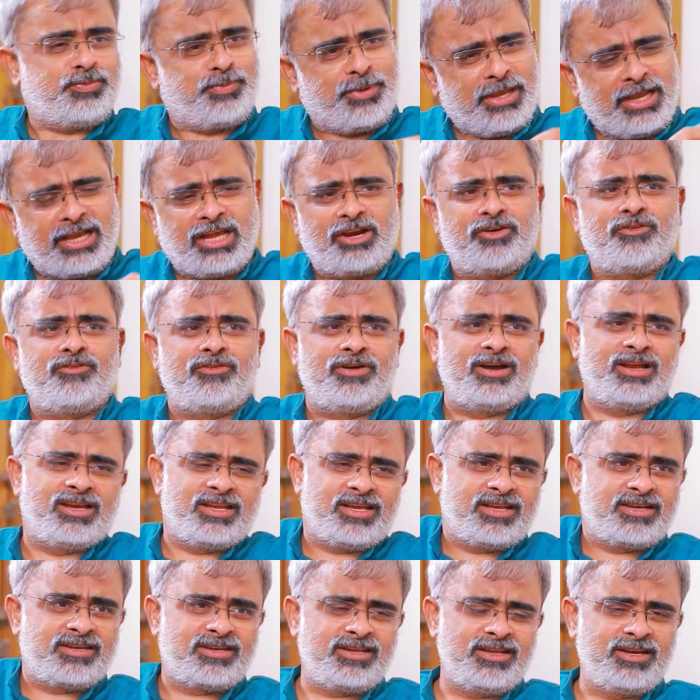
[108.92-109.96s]
స్పీకర్
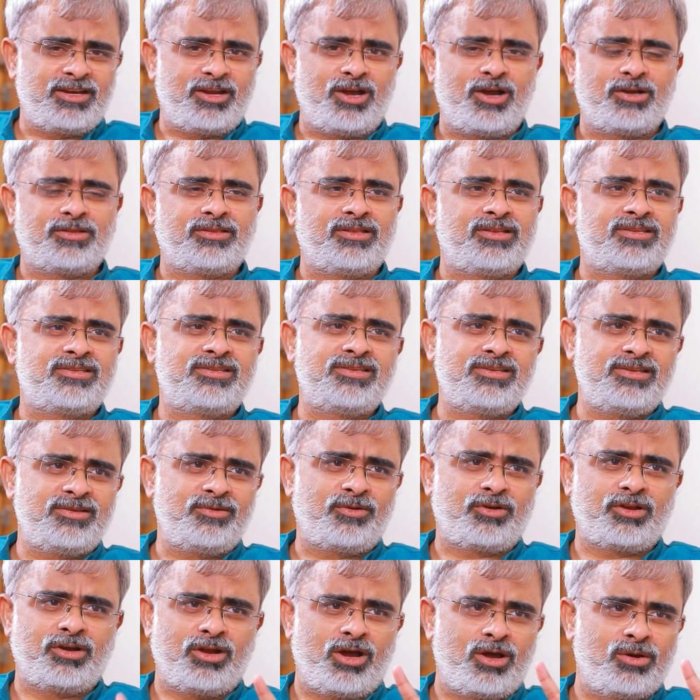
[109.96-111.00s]
అవ్వాలి అంటే నాకు తెలిసి
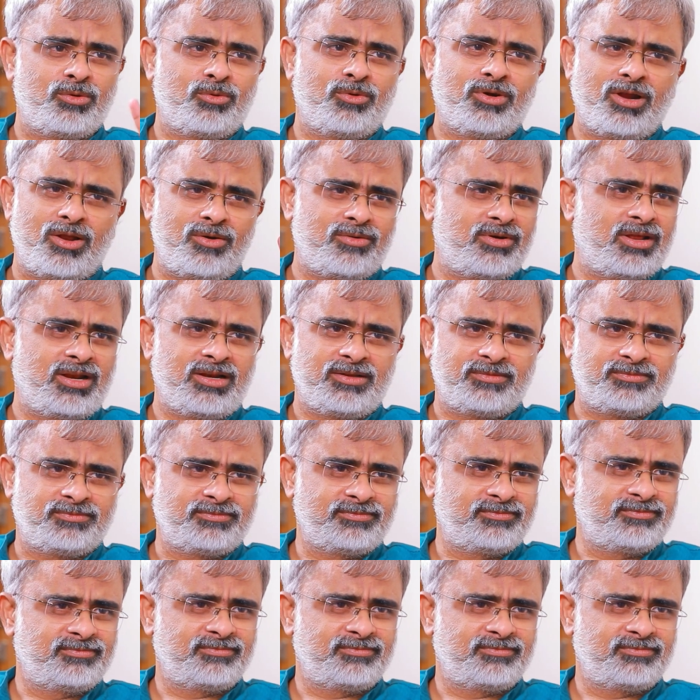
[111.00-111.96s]
ఒక నాలుగు గుణాలు ఉండాలి